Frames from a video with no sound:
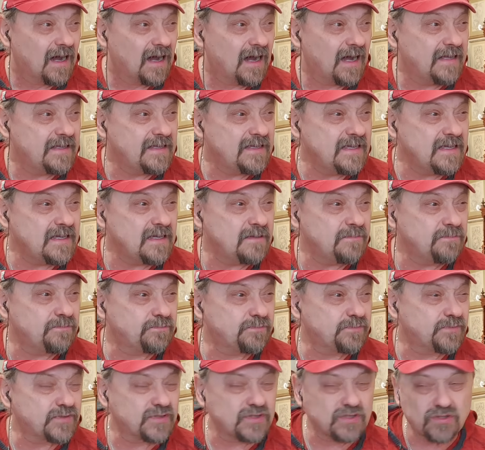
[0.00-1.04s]

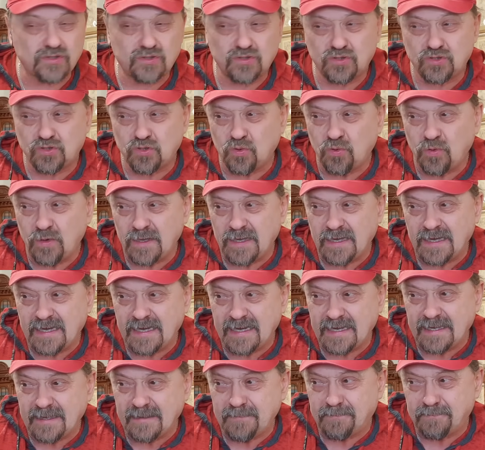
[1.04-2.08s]
они
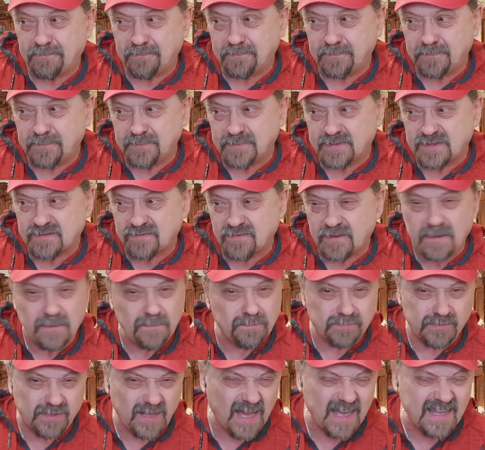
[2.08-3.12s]
строили свои
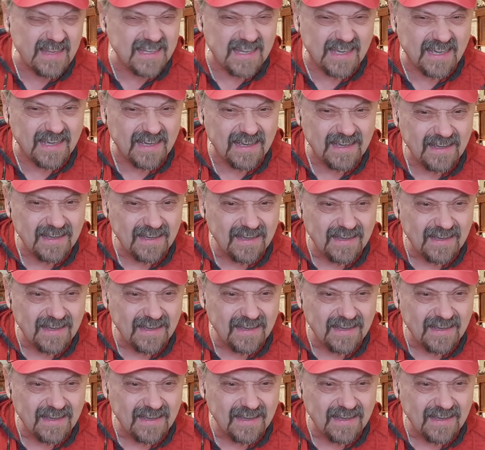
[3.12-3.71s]
планы